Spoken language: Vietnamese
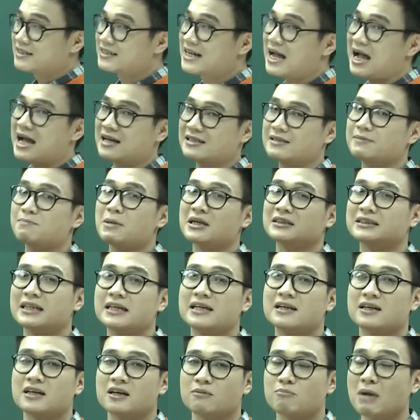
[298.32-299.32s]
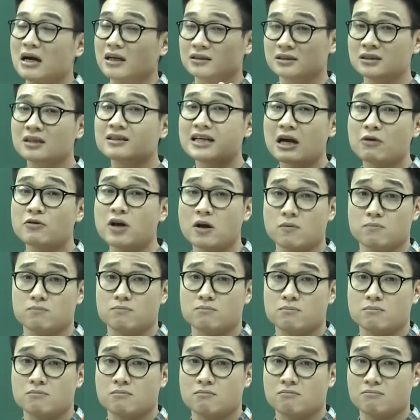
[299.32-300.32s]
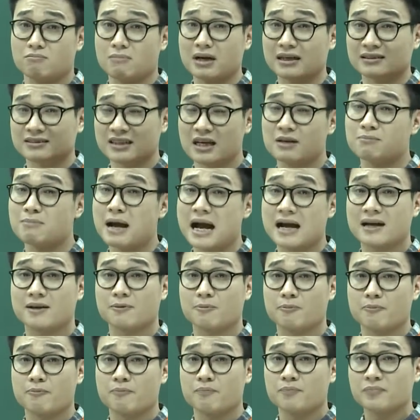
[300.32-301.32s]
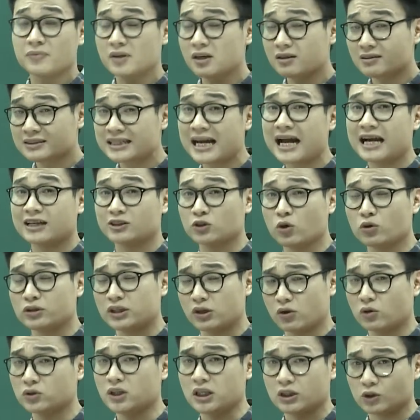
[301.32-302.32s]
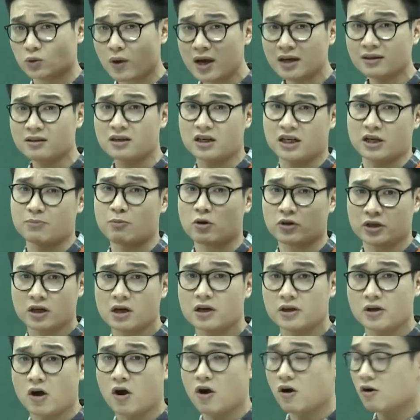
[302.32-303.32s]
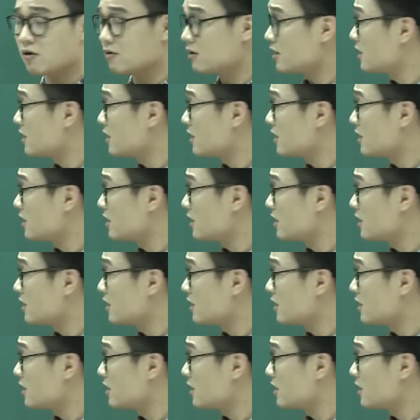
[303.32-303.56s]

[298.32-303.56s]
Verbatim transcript: trả gì bằng gì? Bằng sức lao động, bằng tiền bạc. Nhưng trả rồi thì có thể thoát được cái món nợ đó.